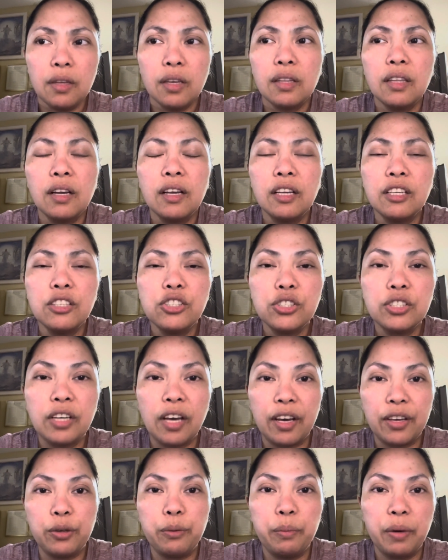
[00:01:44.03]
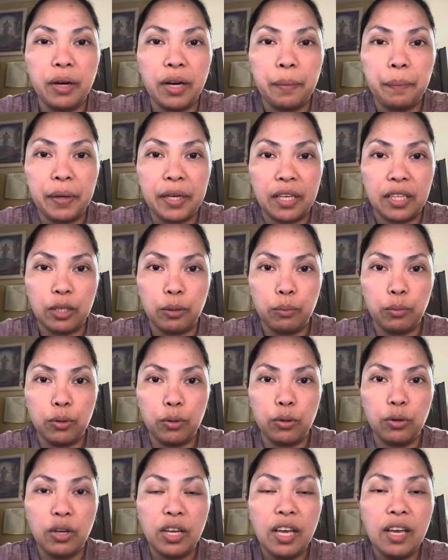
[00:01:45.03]
daghan jud kaayo mga
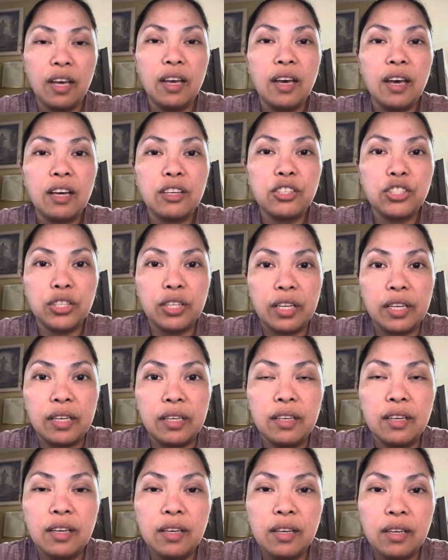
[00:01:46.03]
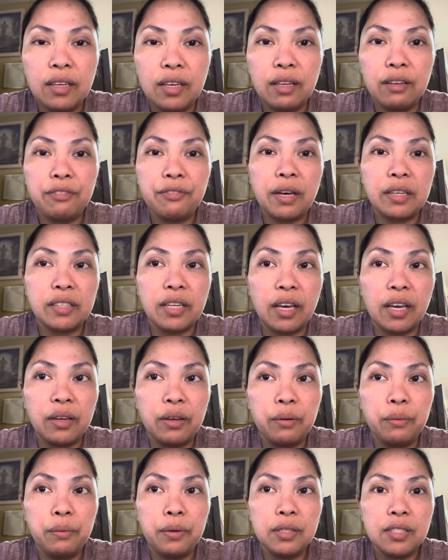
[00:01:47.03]
panghitabo actually in fact i
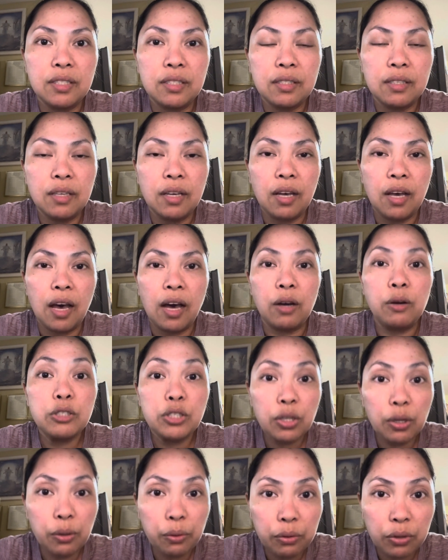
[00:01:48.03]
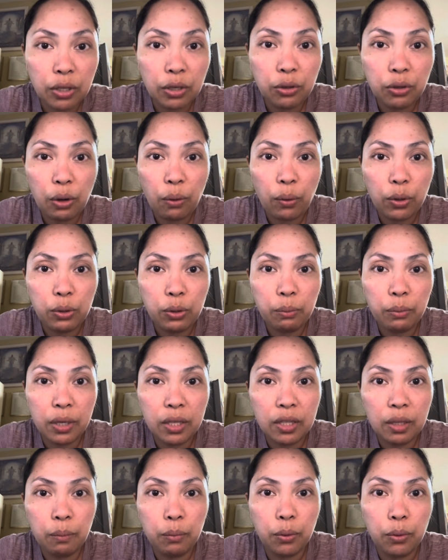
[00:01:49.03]
was ang gusto lang unta gyud nako at
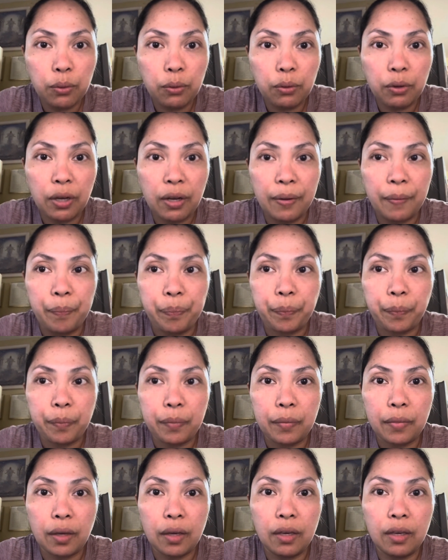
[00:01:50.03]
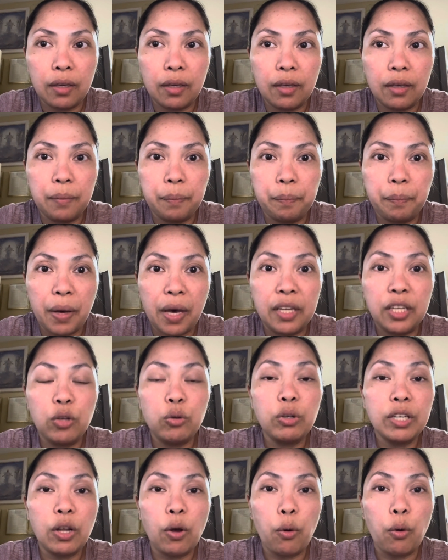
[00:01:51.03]
mahitabo nga eh, paaniho
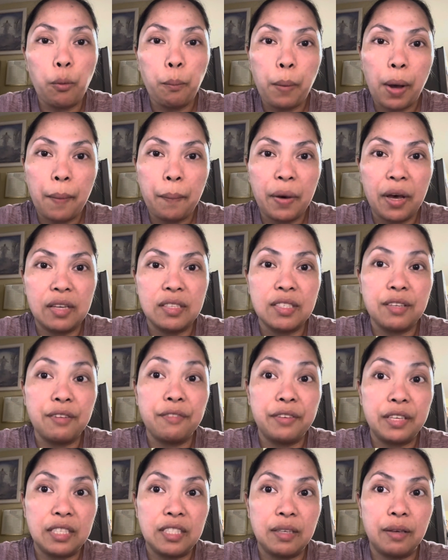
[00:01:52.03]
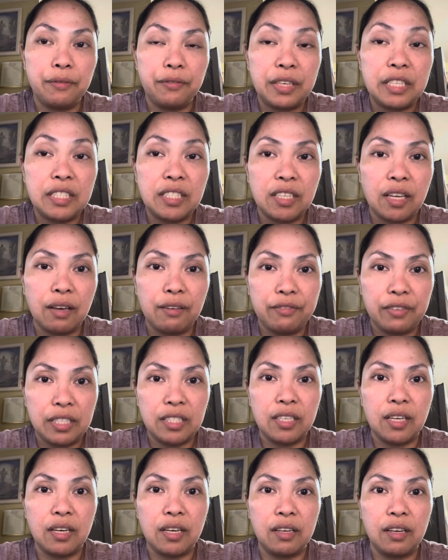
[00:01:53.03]
na akong papa as a visa
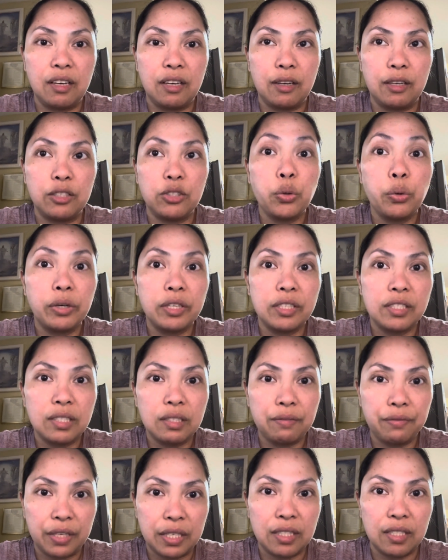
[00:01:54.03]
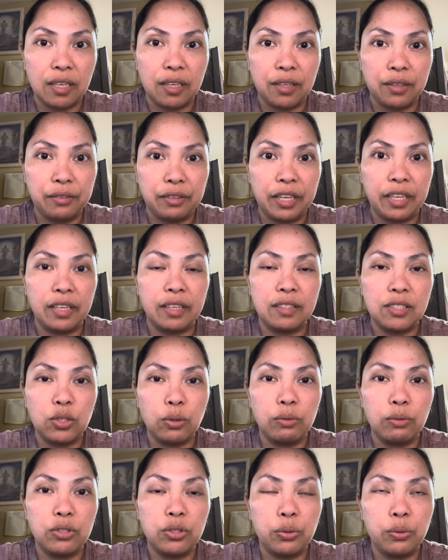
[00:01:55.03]
visa uh, tourist visa right
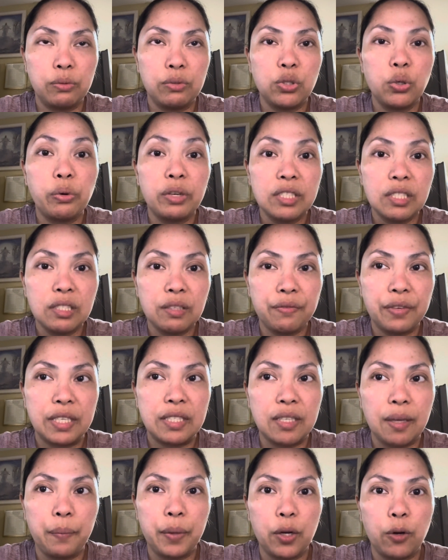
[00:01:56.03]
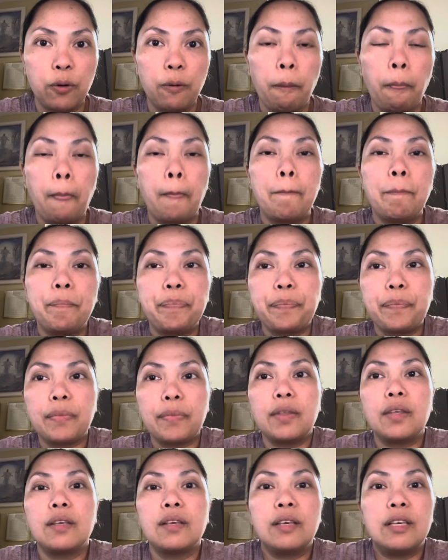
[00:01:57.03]
so tourist visa pero
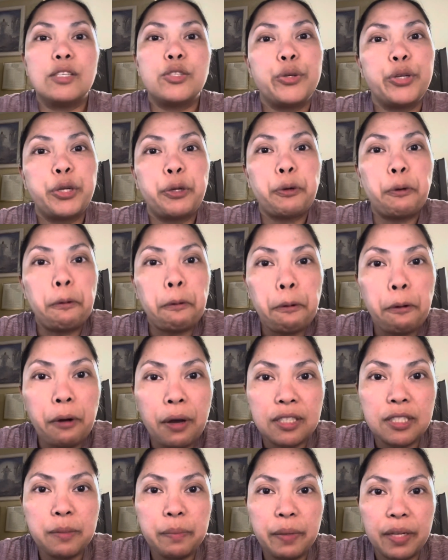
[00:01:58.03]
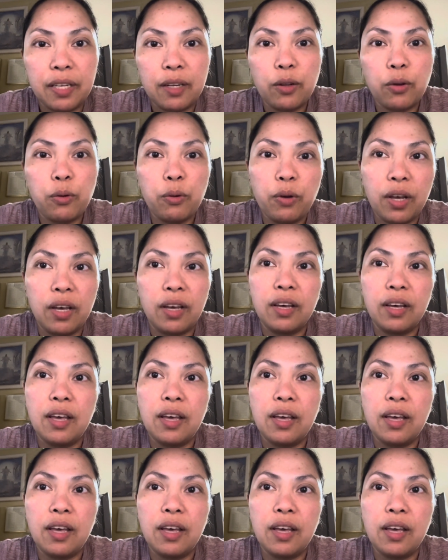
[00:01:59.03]
gusto yun ako kong husband na ako nga